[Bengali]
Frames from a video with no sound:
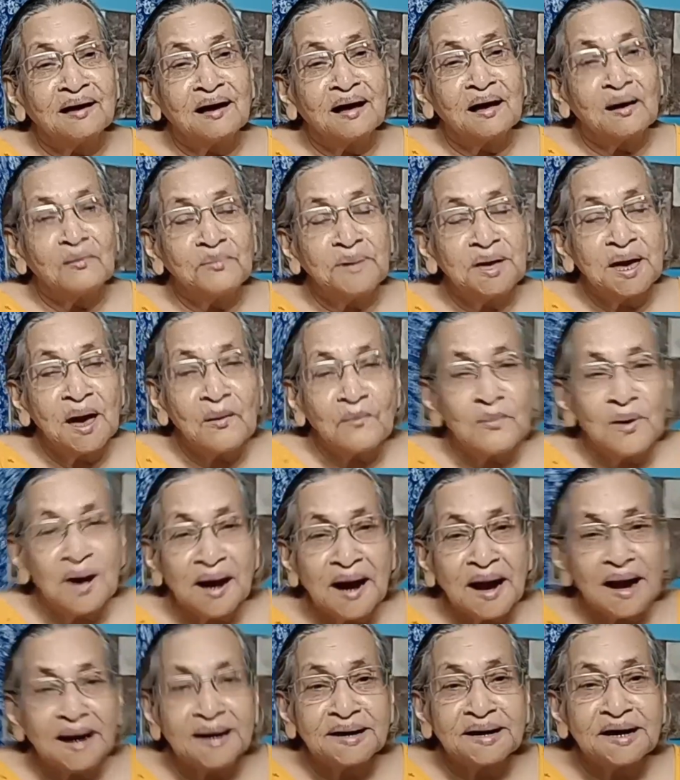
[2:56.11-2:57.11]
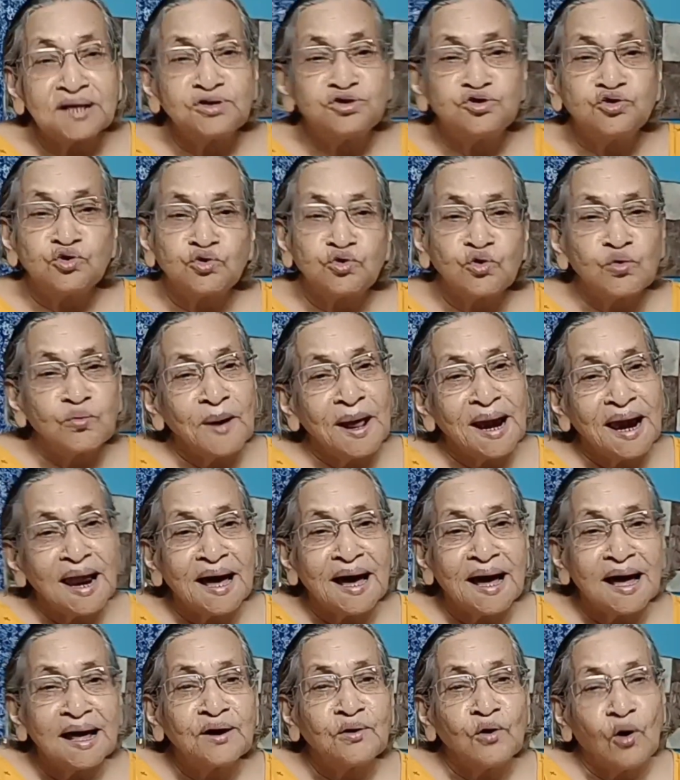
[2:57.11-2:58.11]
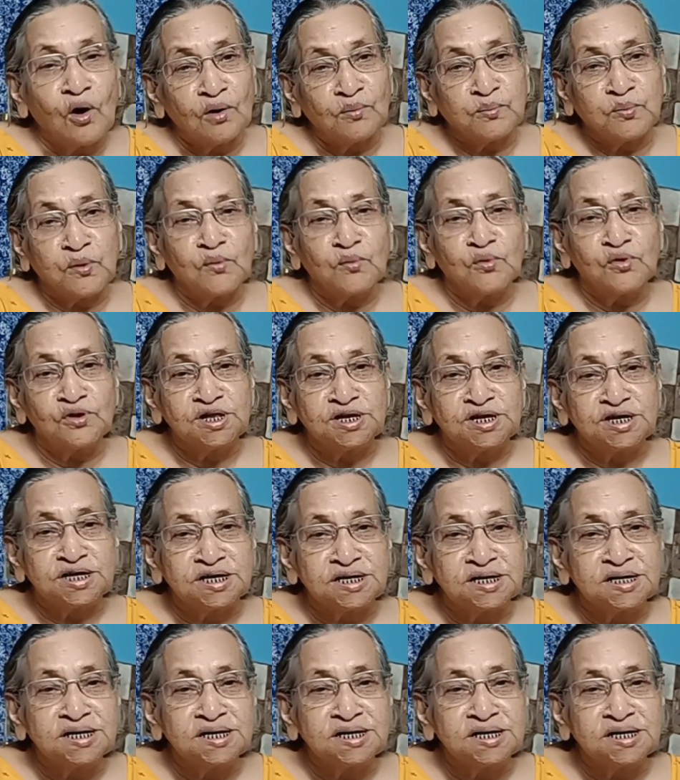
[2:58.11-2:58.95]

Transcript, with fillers: আমি আমার একটা ছোটোবেলাকার গল্প বলছি